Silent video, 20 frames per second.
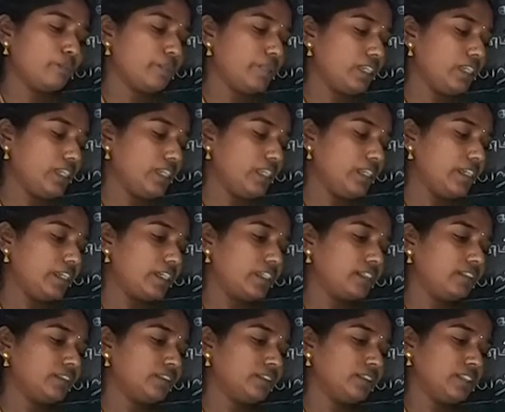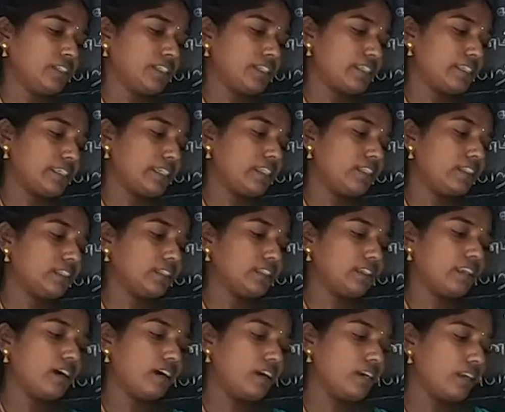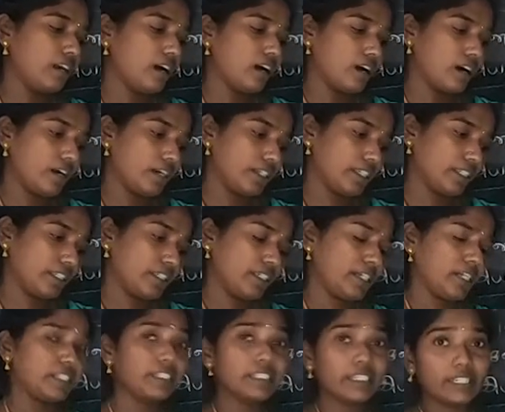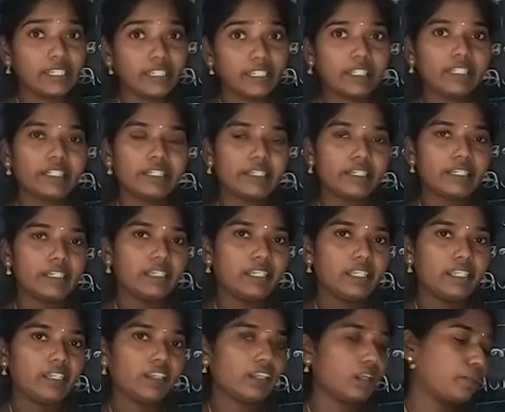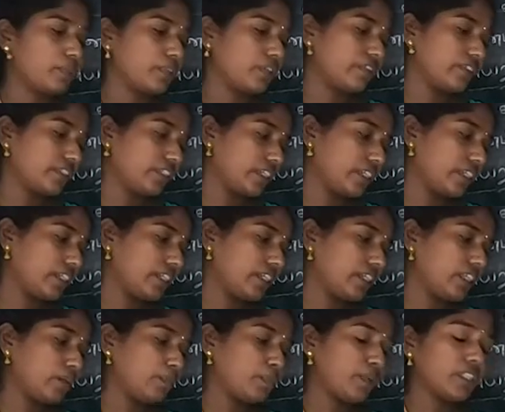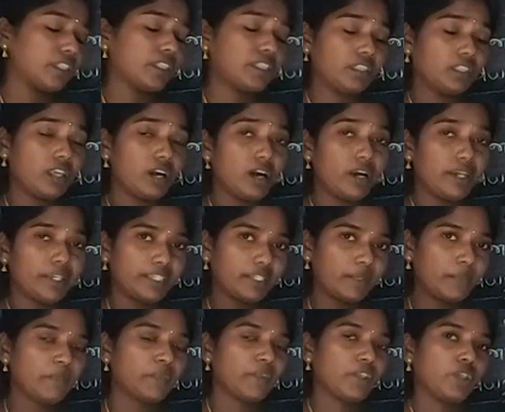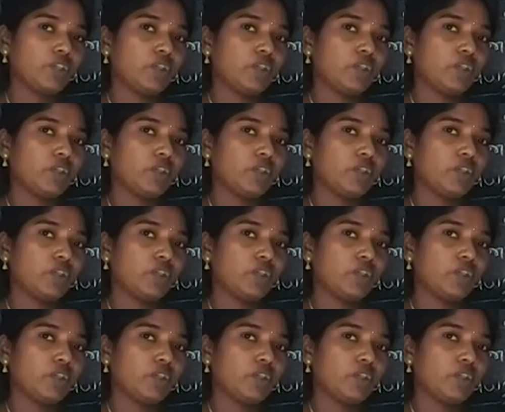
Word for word: பில்லியன் செல்களால் ஆனது அது என்ன ட்ரில்லியன் அப்படின்னு வந்து கேட்குறீங்களா பத்தாயிரம்